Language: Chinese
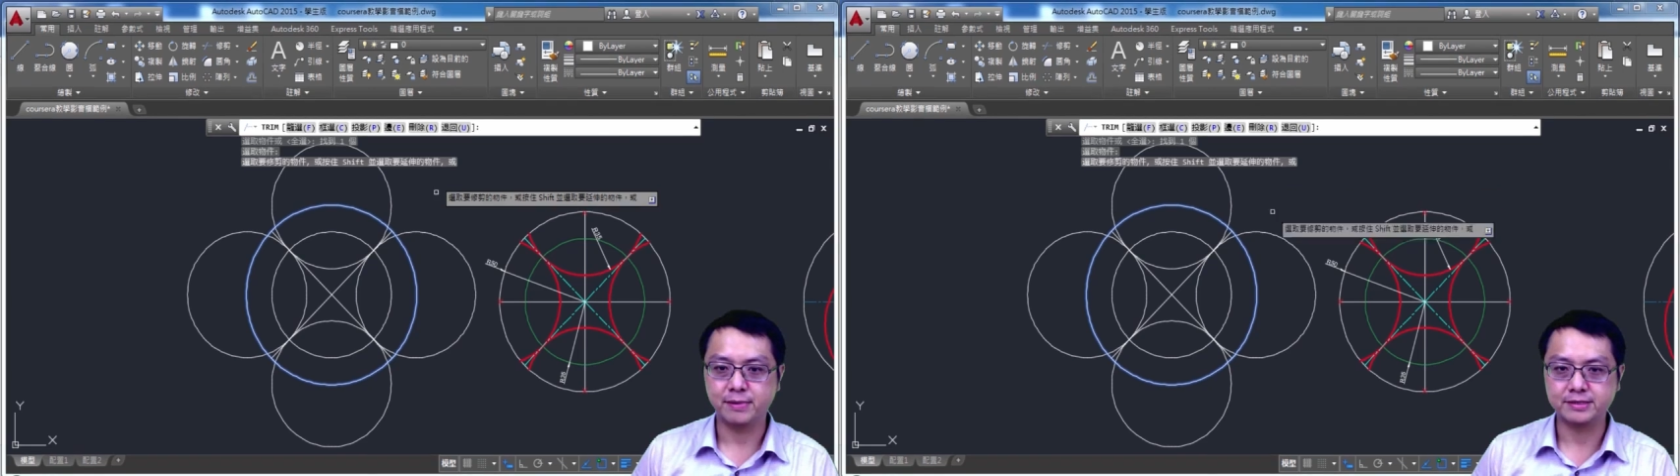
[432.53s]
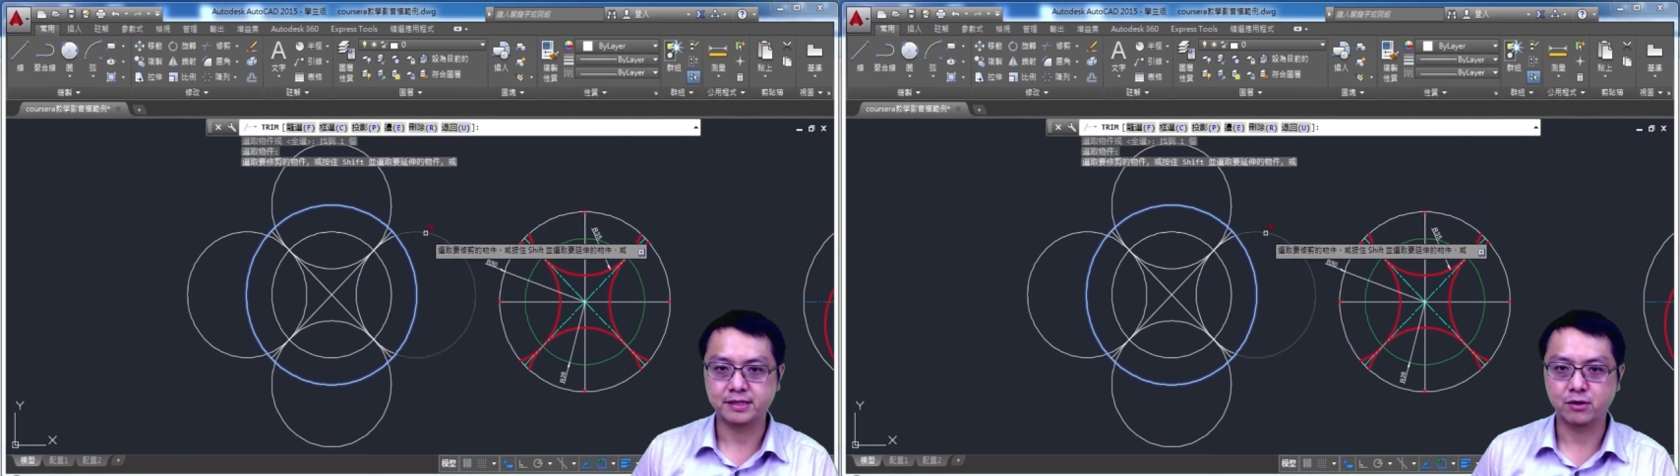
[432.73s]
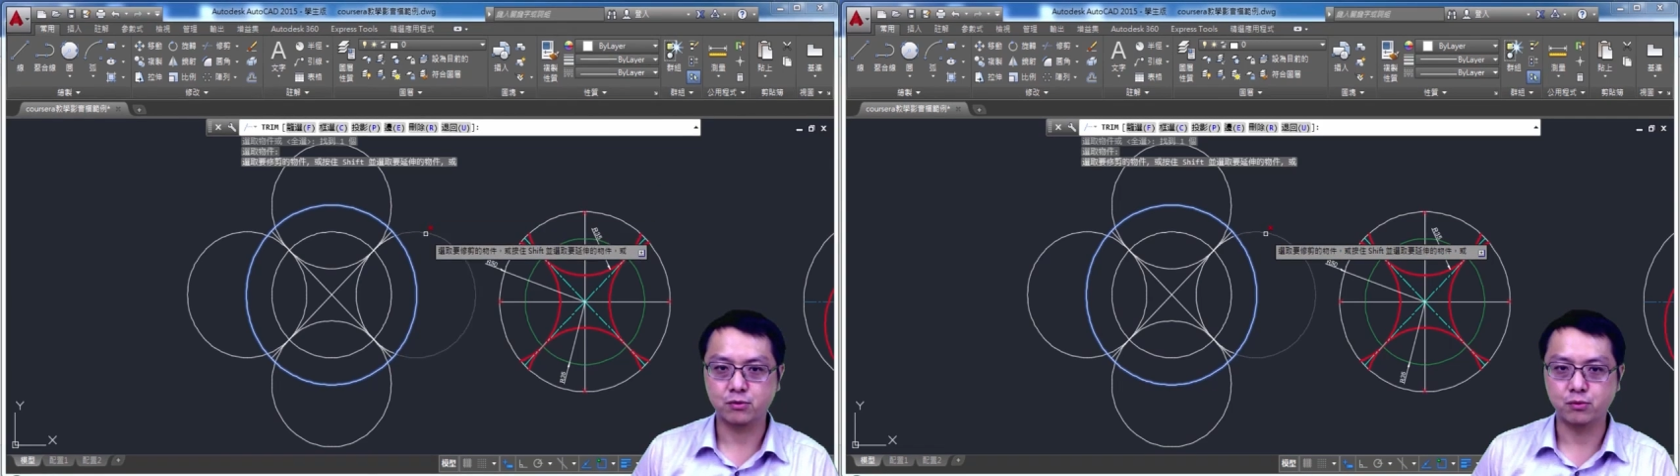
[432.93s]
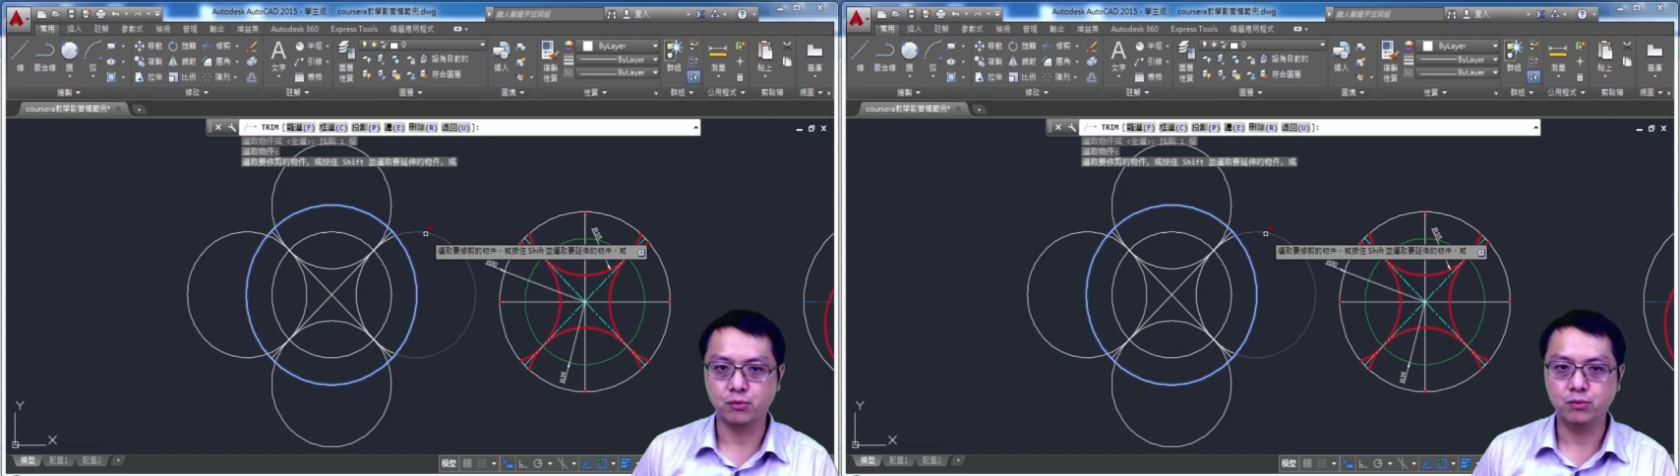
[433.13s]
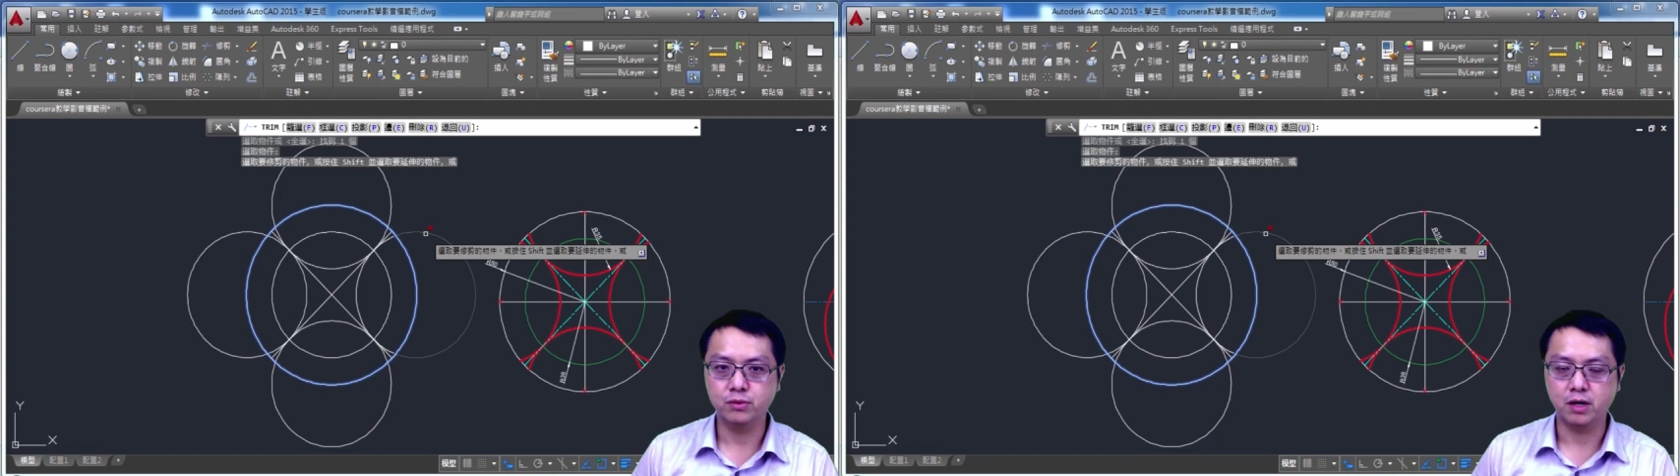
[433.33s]
把这个
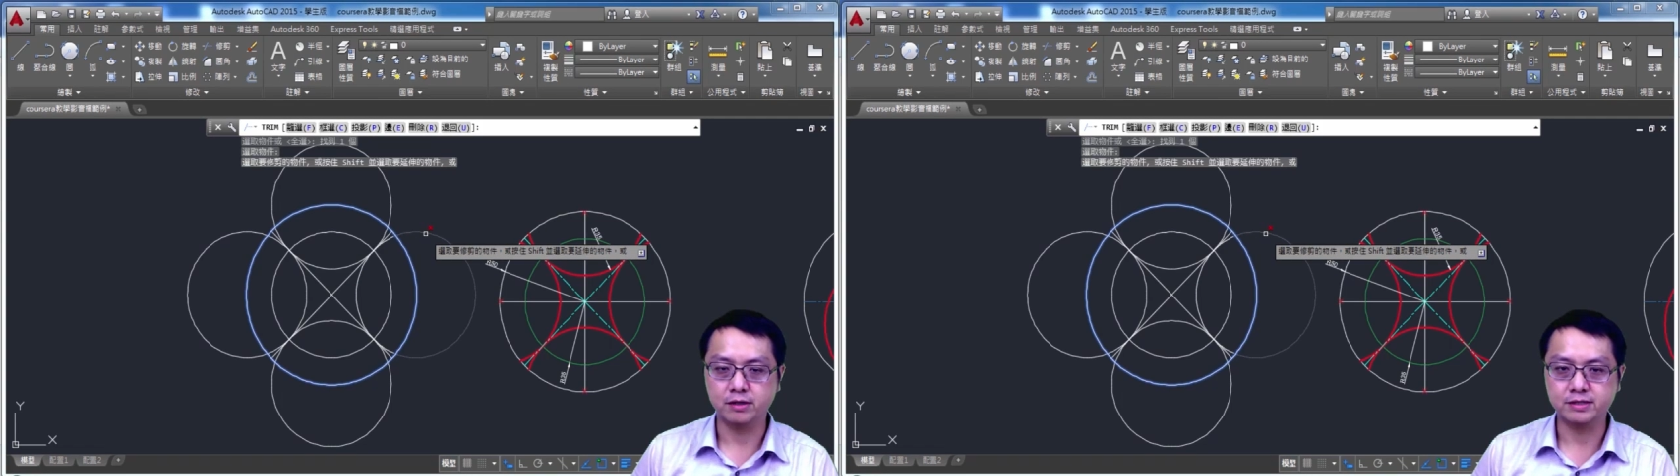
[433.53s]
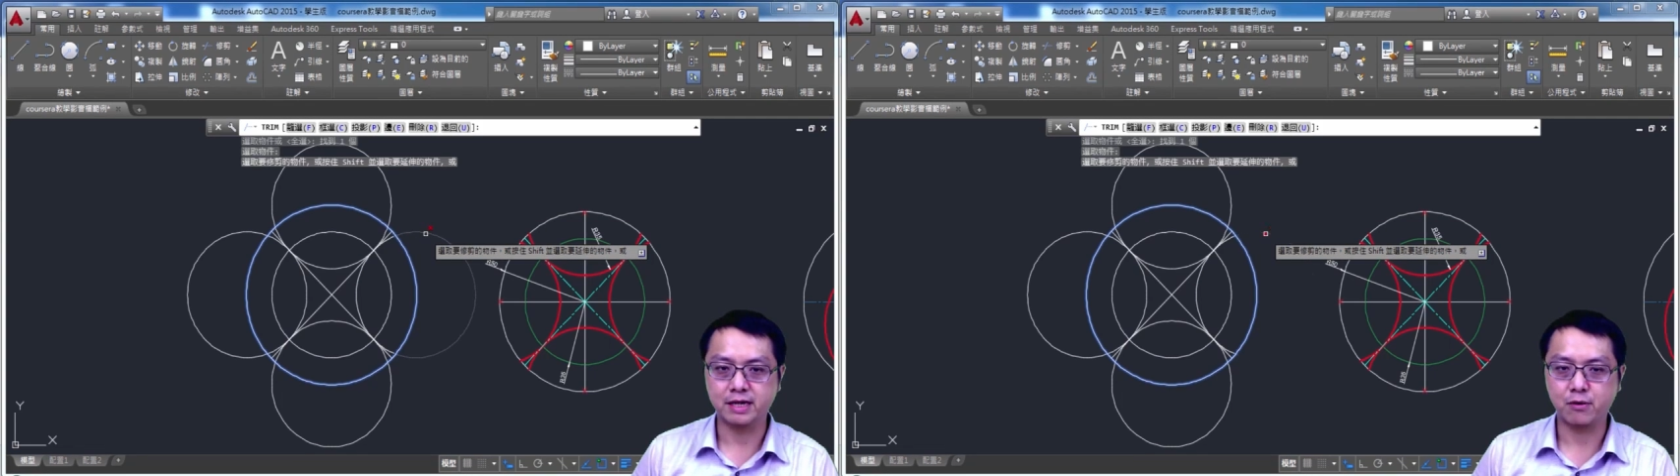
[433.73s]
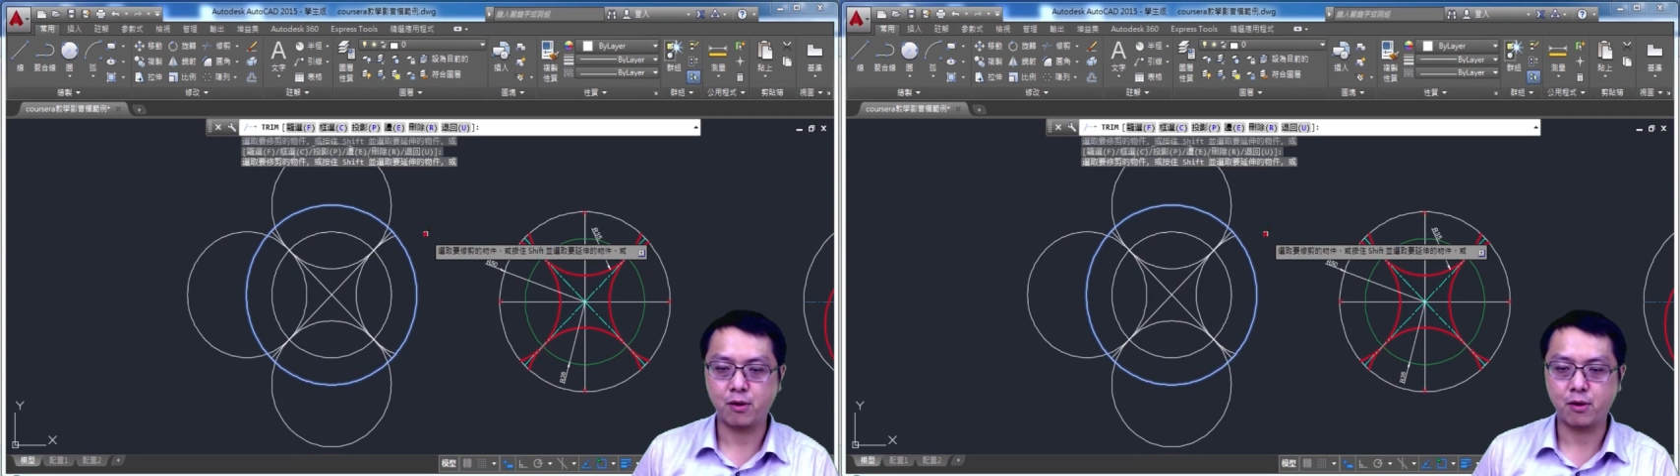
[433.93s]
弧啊，你在